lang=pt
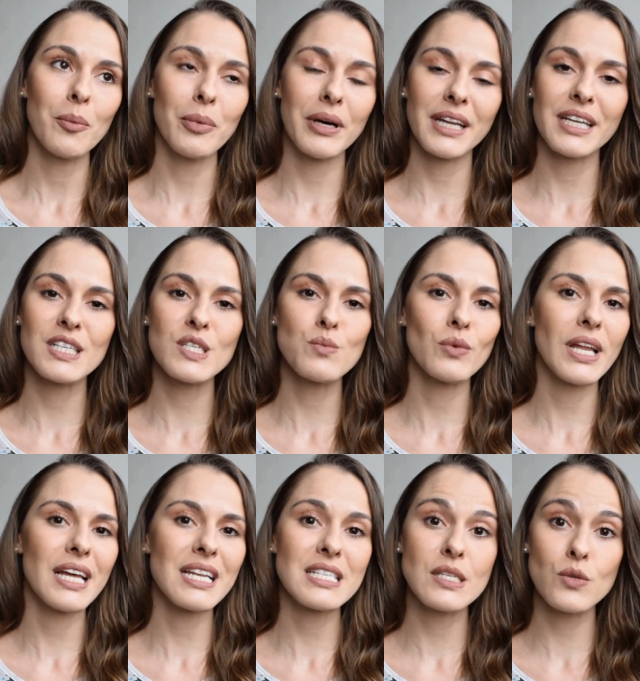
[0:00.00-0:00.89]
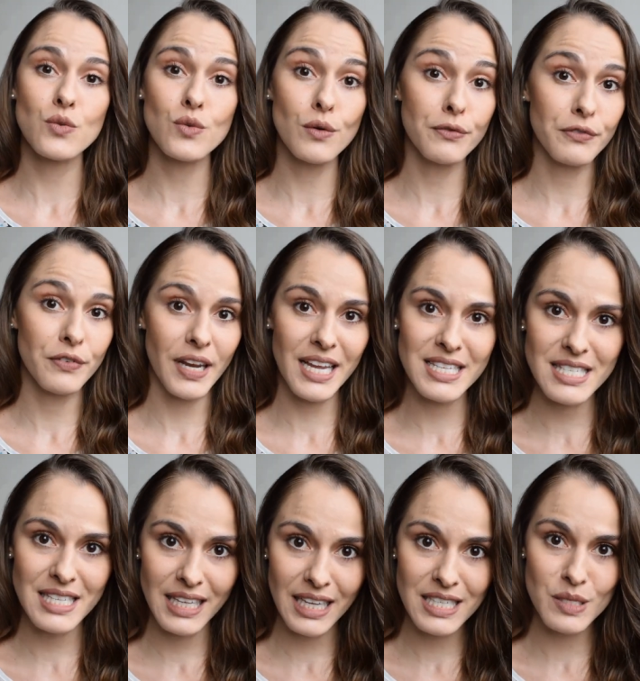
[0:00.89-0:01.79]
para que as mulheres não
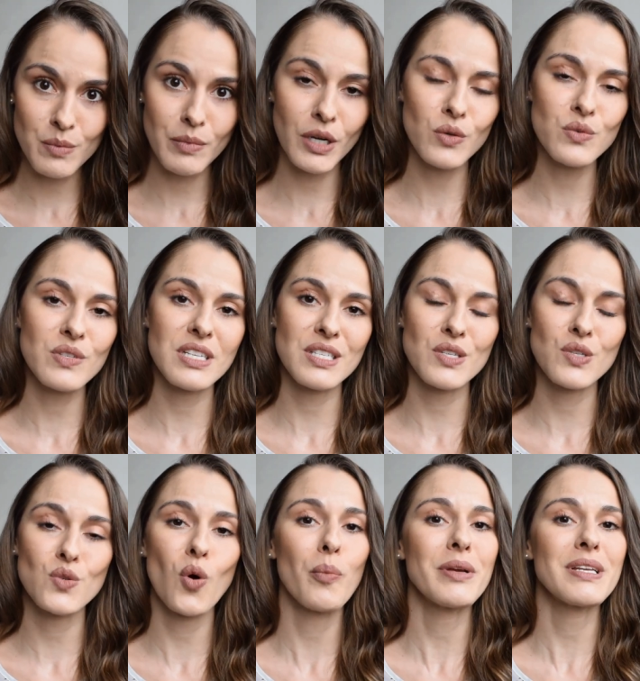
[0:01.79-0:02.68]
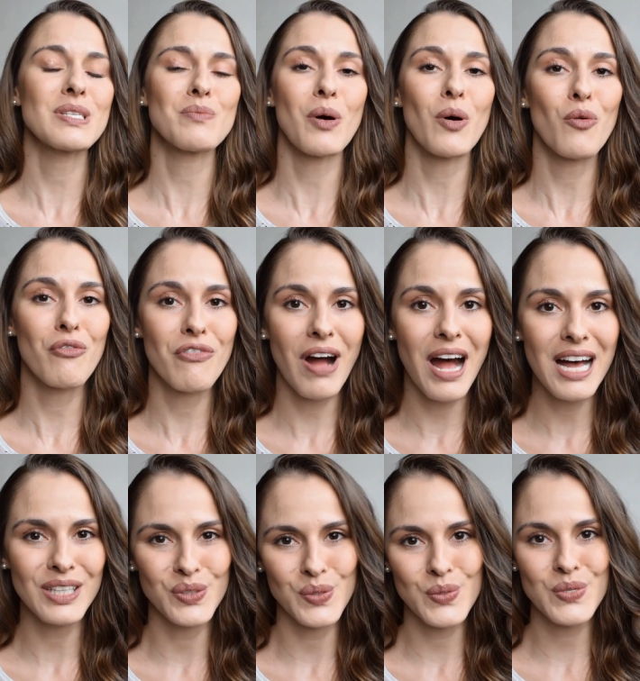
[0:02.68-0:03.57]
sofressem nas mãos desses homens
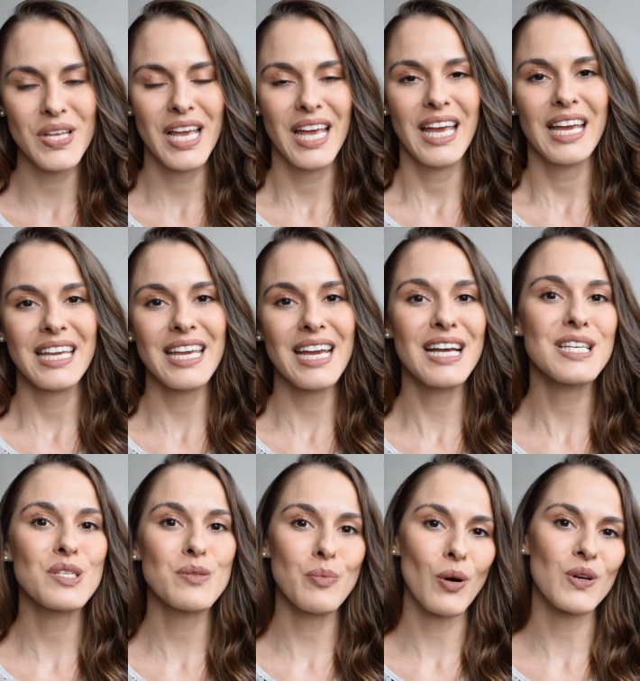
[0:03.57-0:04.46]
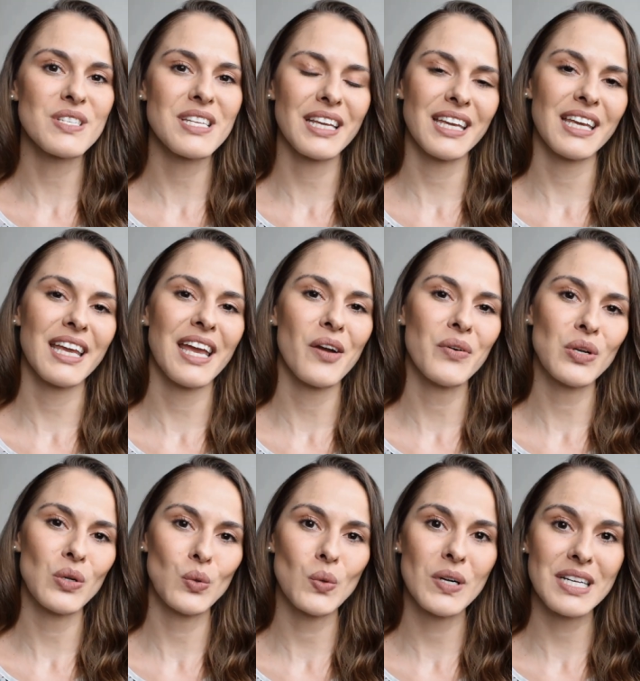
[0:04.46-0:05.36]
malvados. E a resposta que
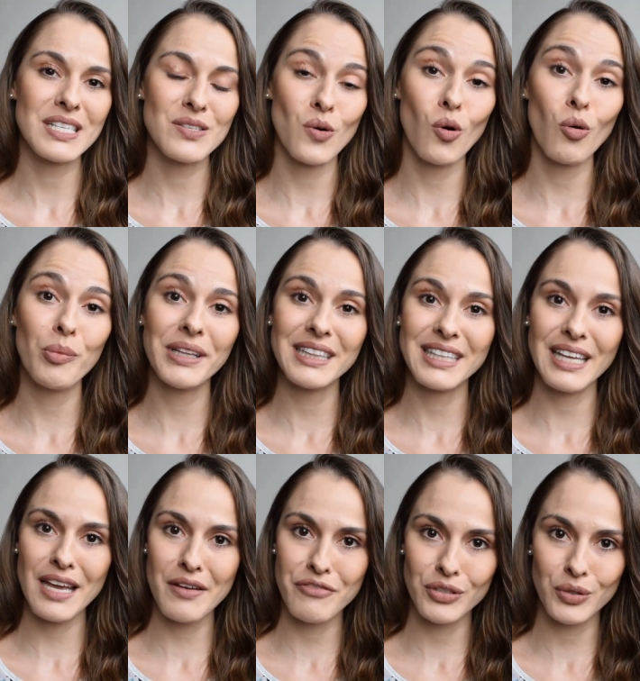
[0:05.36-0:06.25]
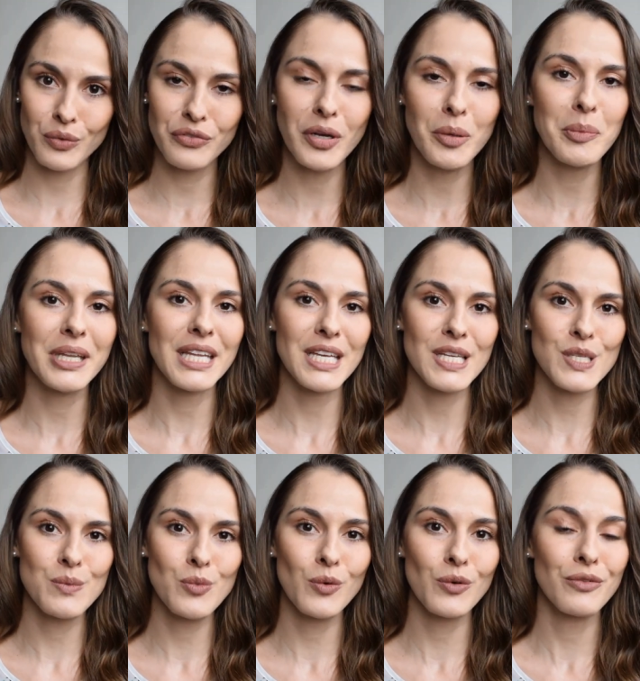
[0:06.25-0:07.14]
Carrie Lucas obteve do
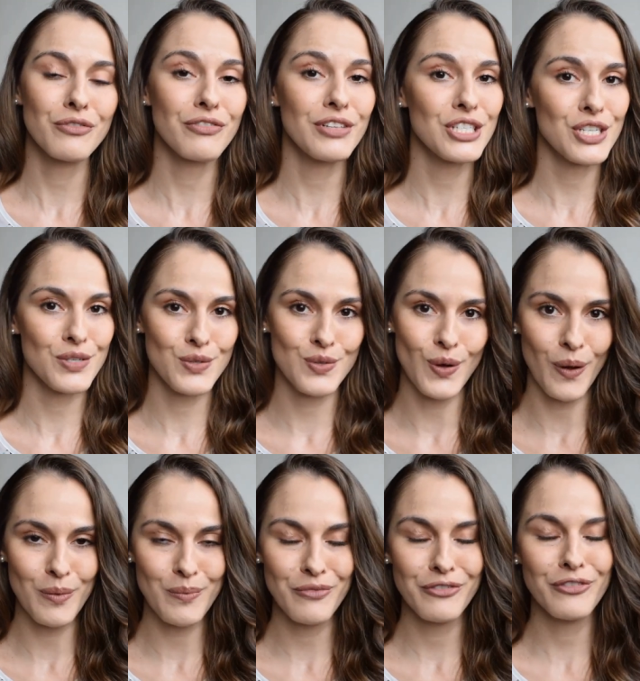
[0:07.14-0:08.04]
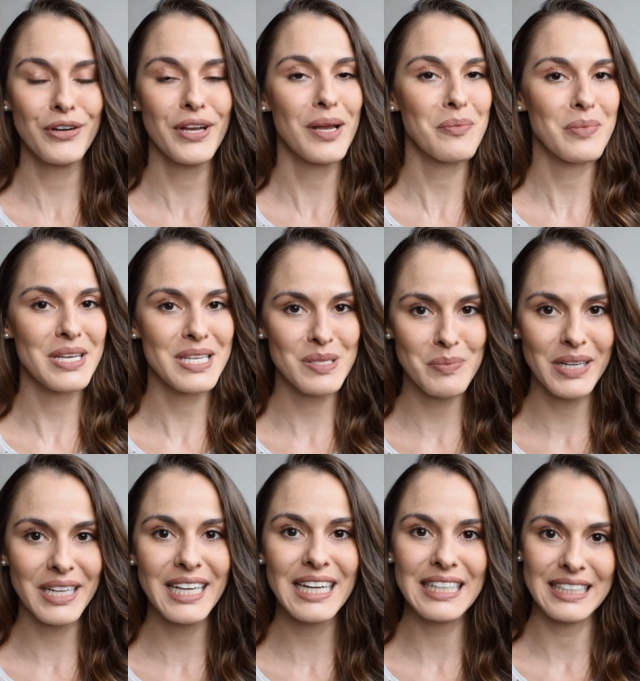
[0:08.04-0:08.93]
feminismo, vejam só, foi a
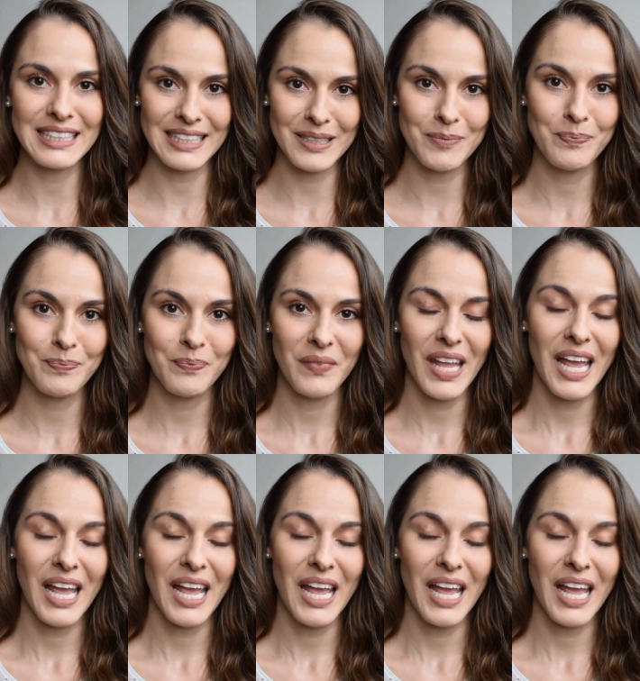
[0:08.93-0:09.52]
mesma que a Ana